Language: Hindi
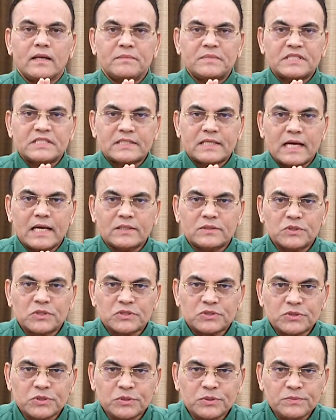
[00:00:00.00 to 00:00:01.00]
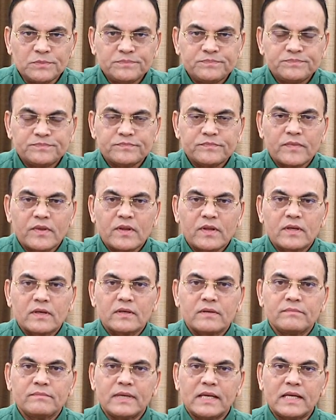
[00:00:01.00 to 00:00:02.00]
नमस्कार दोस्तों
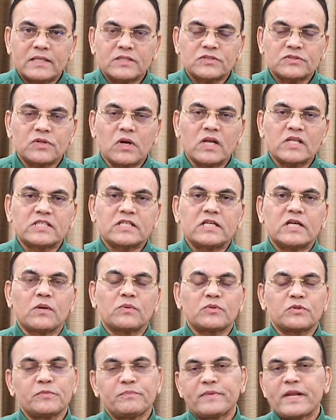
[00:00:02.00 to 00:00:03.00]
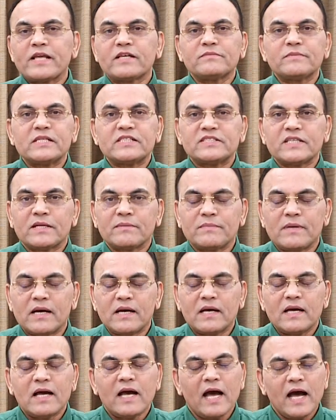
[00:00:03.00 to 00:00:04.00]
मैं एस्ट्रोलॉजर डॉक्टर प्रियंका शर्मा
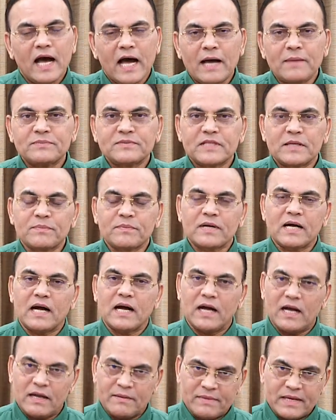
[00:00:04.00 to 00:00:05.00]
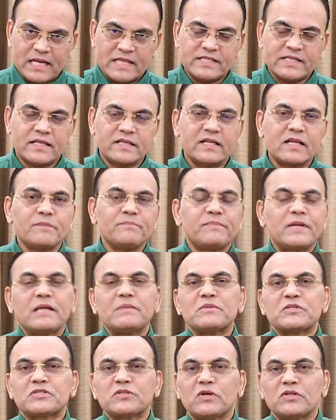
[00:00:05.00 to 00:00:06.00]
आप सबका हमारे चैनल
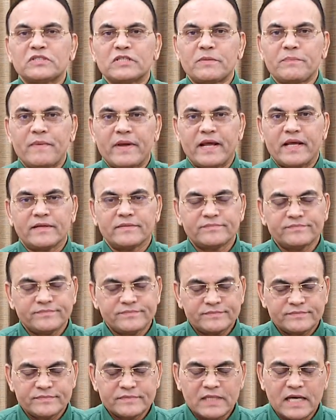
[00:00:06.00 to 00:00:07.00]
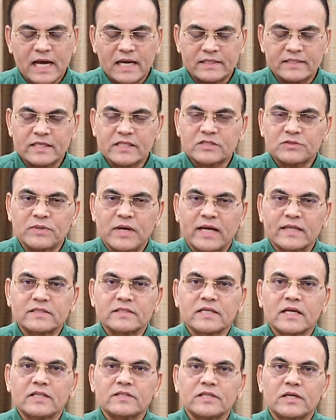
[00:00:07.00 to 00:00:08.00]
प्रेम एस्ट्रोलॉजर पे हार्दिक
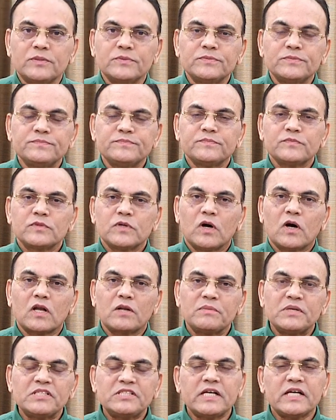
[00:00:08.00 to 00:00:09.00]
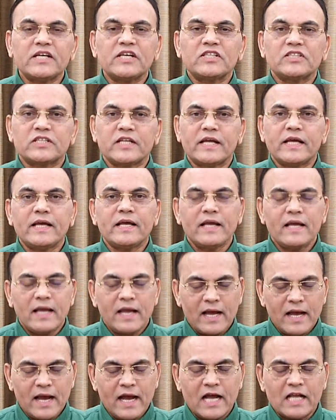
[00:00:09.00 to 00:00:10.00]
स्वागत करता हूं और हमेशा की
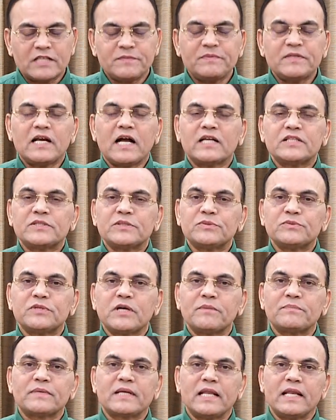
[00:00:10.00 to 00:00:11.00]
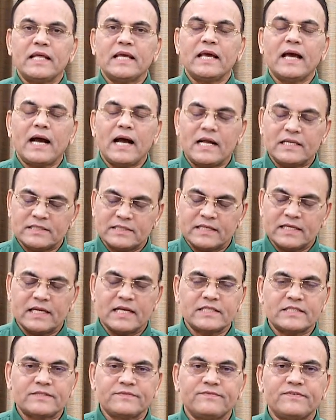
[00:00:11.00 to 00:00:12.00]
तरह आज भी हाजिर हूं आपके लिए आज का
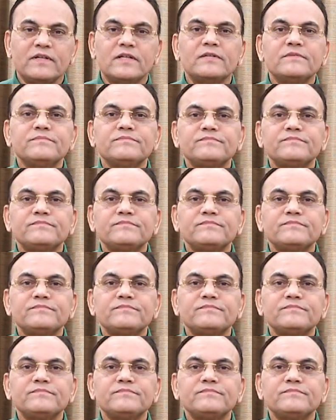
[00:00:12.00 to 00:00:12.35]
राशिफल